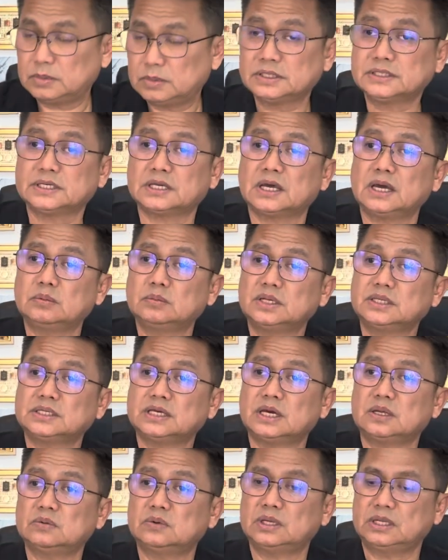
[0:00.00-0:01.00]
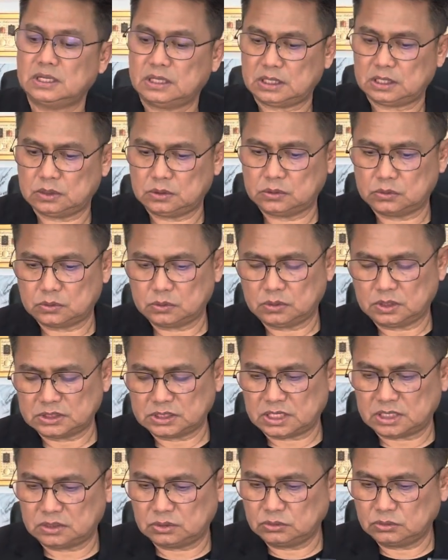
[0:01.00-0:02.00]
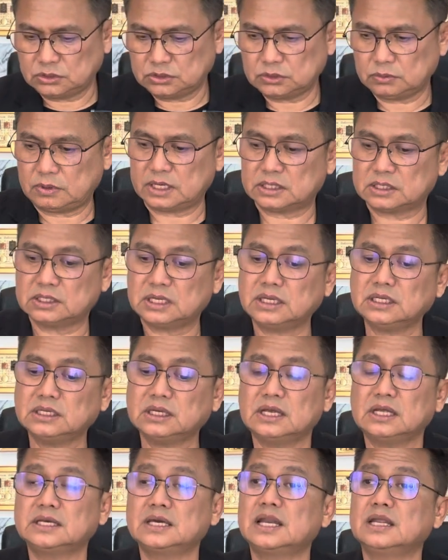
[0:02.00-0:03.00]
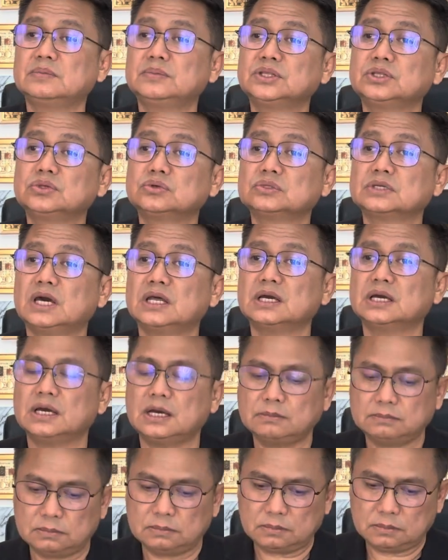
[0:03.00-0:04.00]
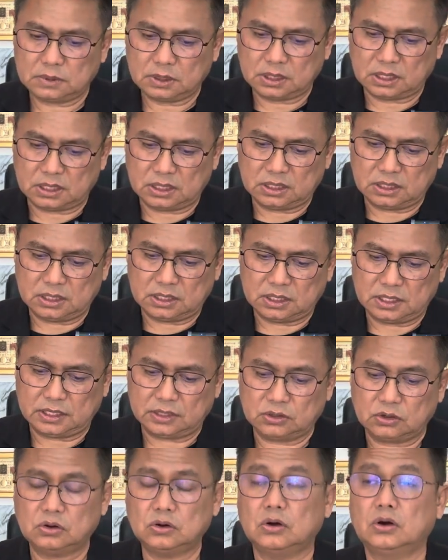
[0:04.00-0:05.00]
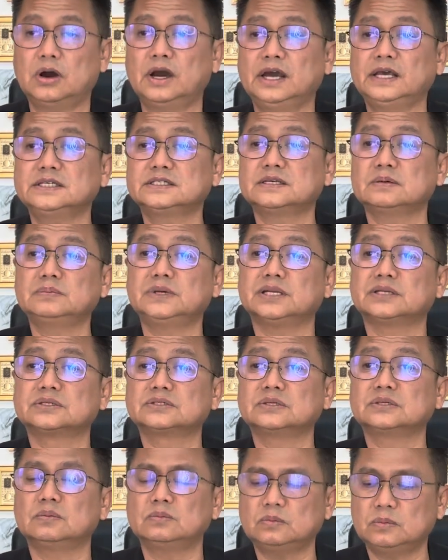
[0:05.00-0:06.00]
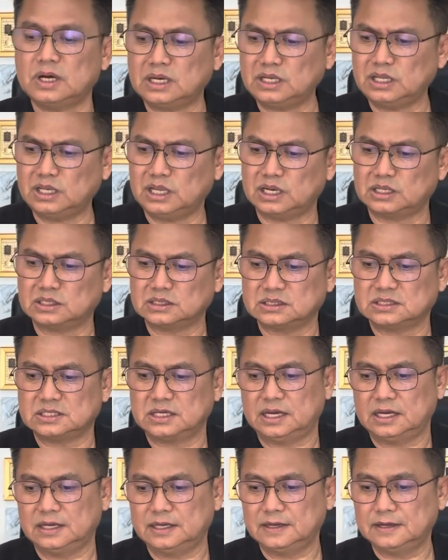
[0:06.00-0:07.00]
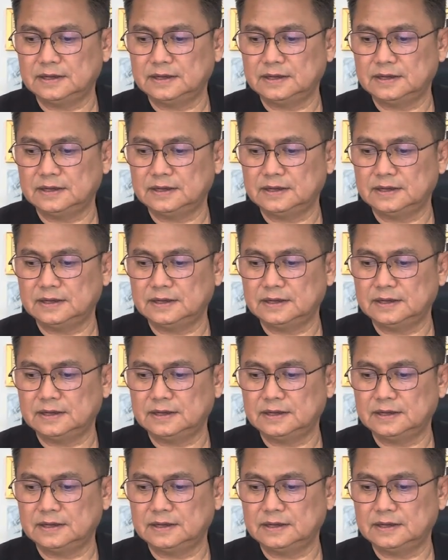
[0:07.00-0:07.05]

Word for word: นมัสการพระอาจารย์วันทาครู อาจารย์อรุณสวัสดิ์ท่านกัลยาณมิตรทุกท่านนะครับ การใดๆ ก็ขอให้สำเร็จสมหวังดั่งใจ